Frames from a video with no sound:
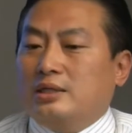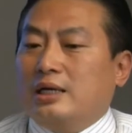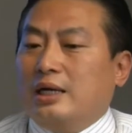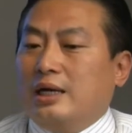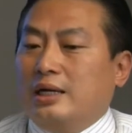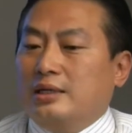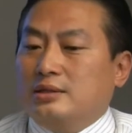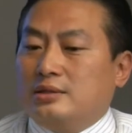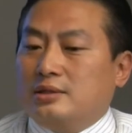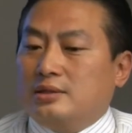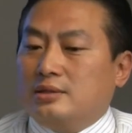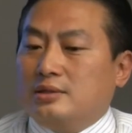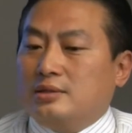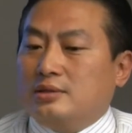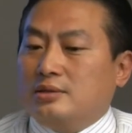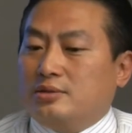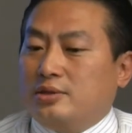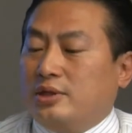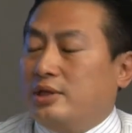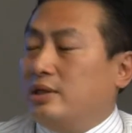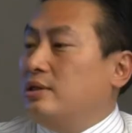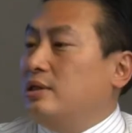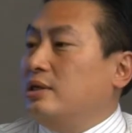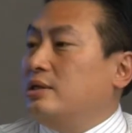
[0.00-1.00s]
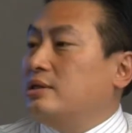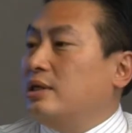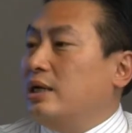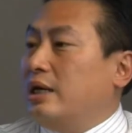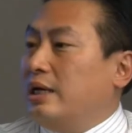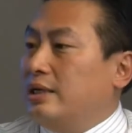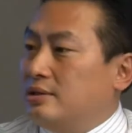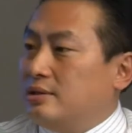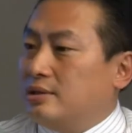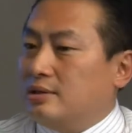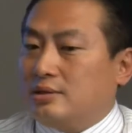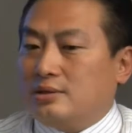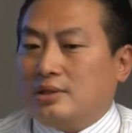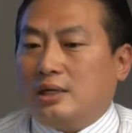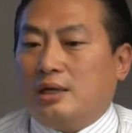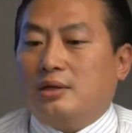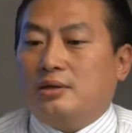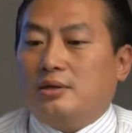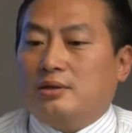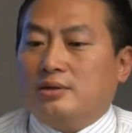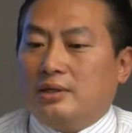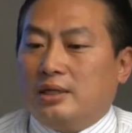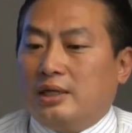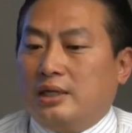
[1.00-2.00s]
你这案子，对你这案子
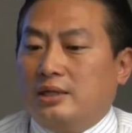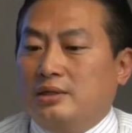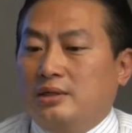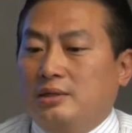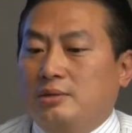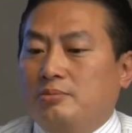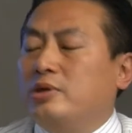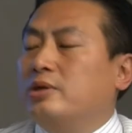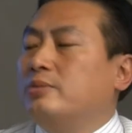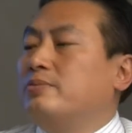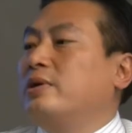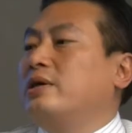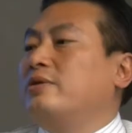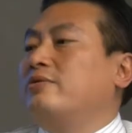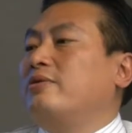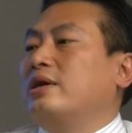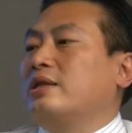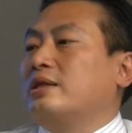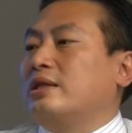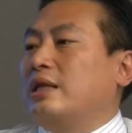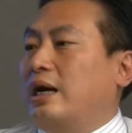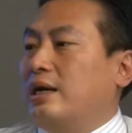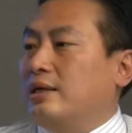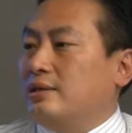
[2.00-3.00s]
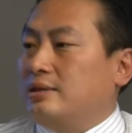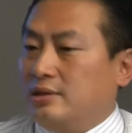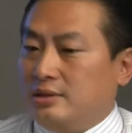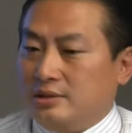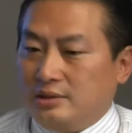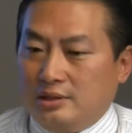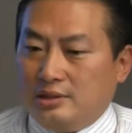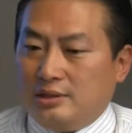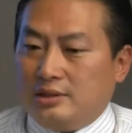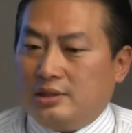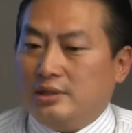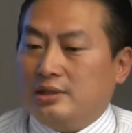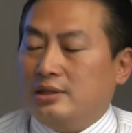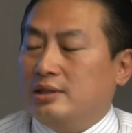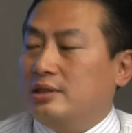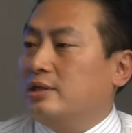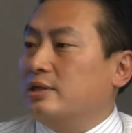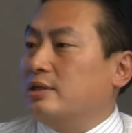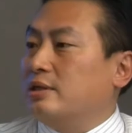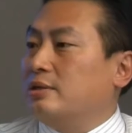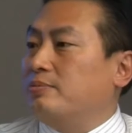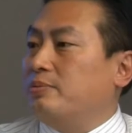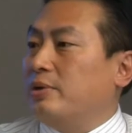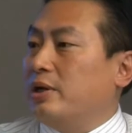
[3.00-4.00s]
到后来你没有办法达成以前
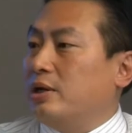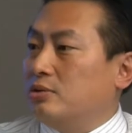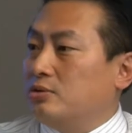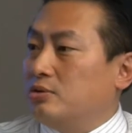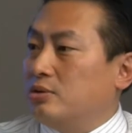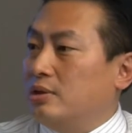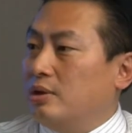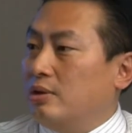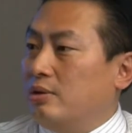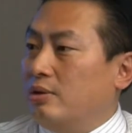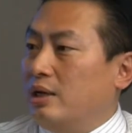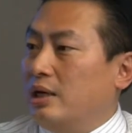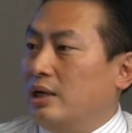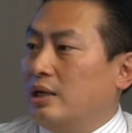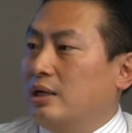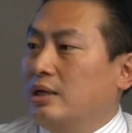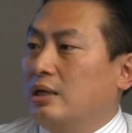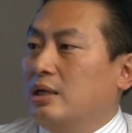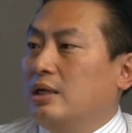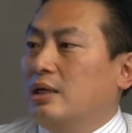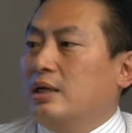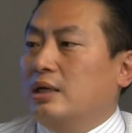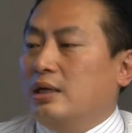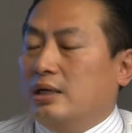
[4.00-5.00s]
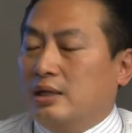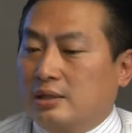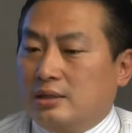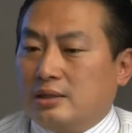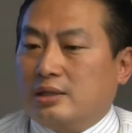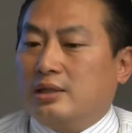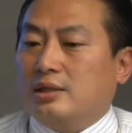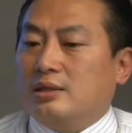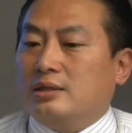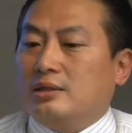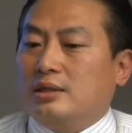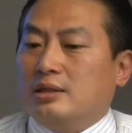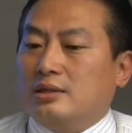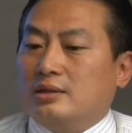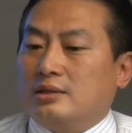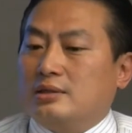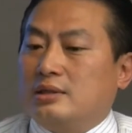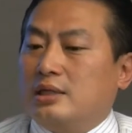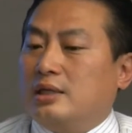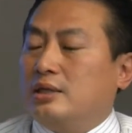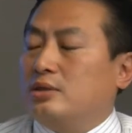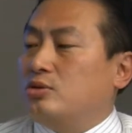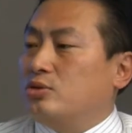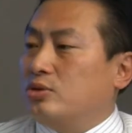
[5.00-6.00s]
的那个标准的话，是，很可
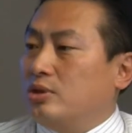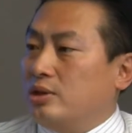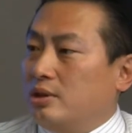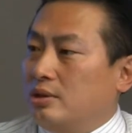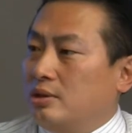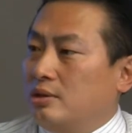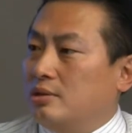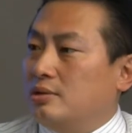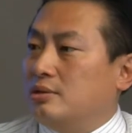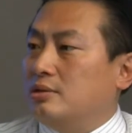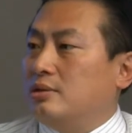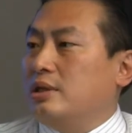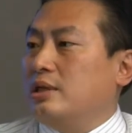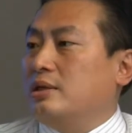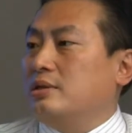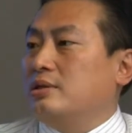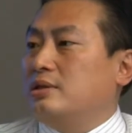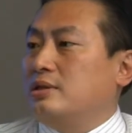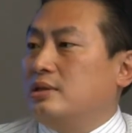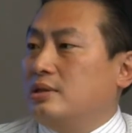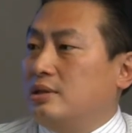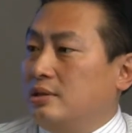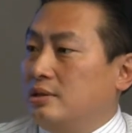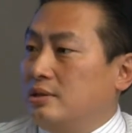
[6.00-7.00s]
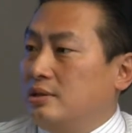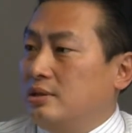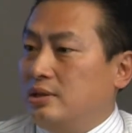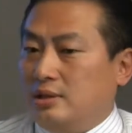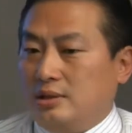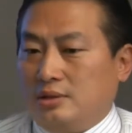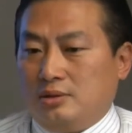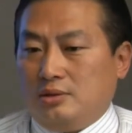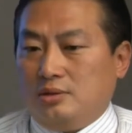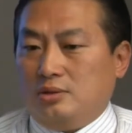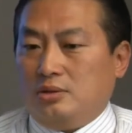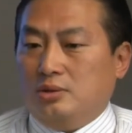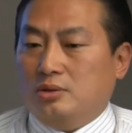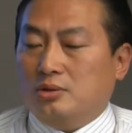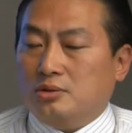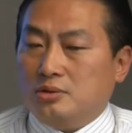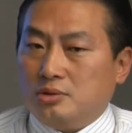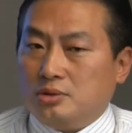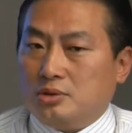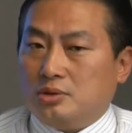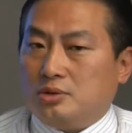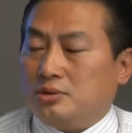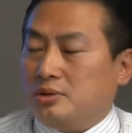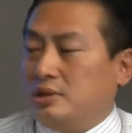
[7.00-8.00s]
能在最后要申请
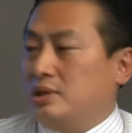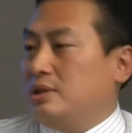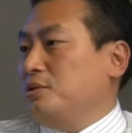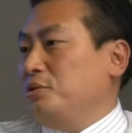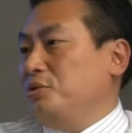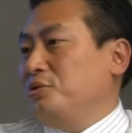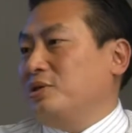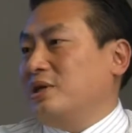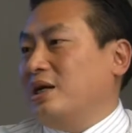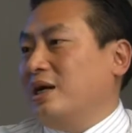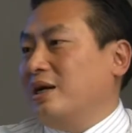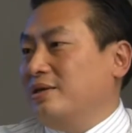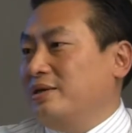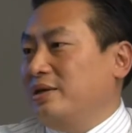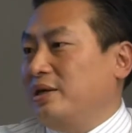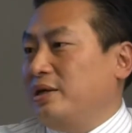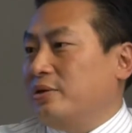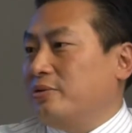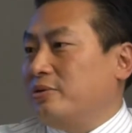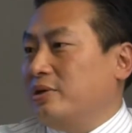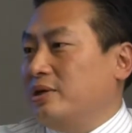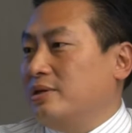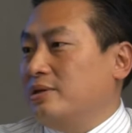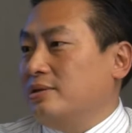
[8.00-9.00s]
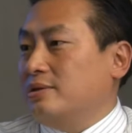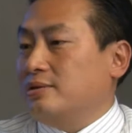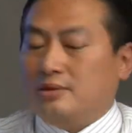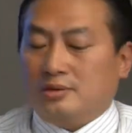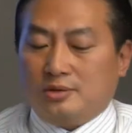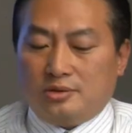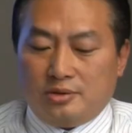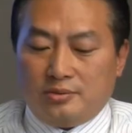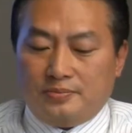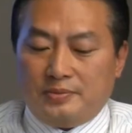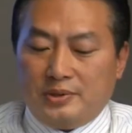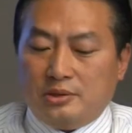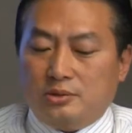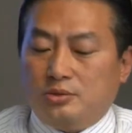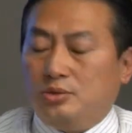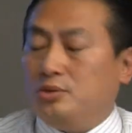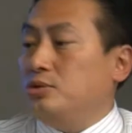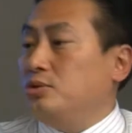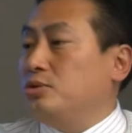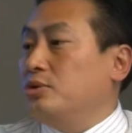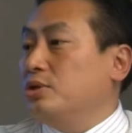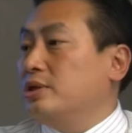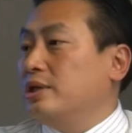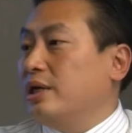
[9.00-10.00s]
永久性绿卡那一关的时候就被
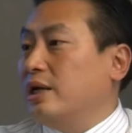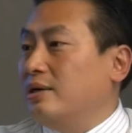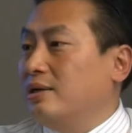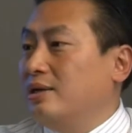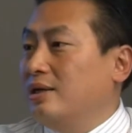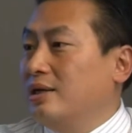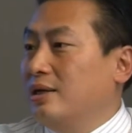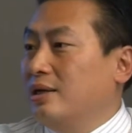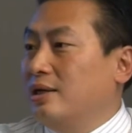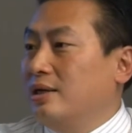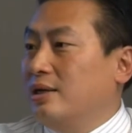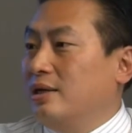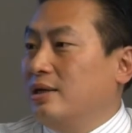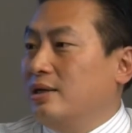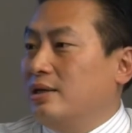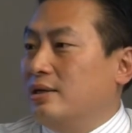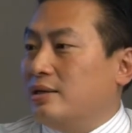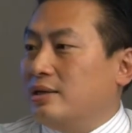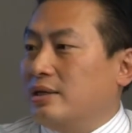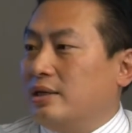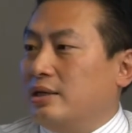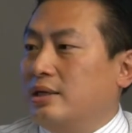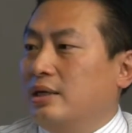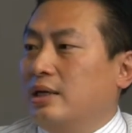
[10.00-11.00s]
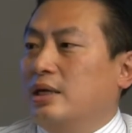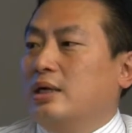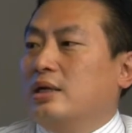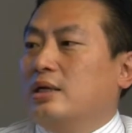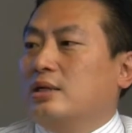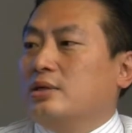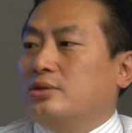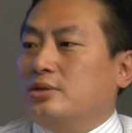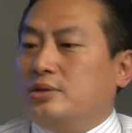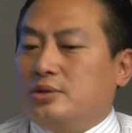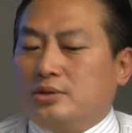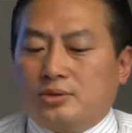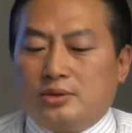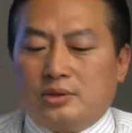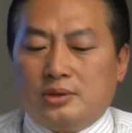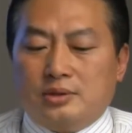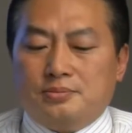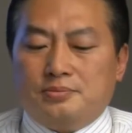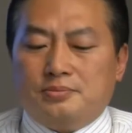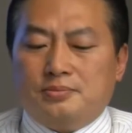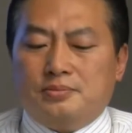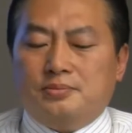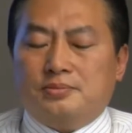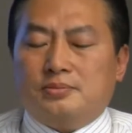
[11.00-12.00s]
拒绝掉。OK，所以
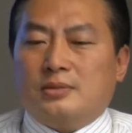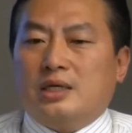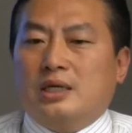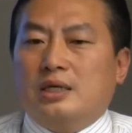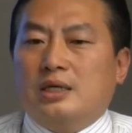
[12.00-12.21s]
说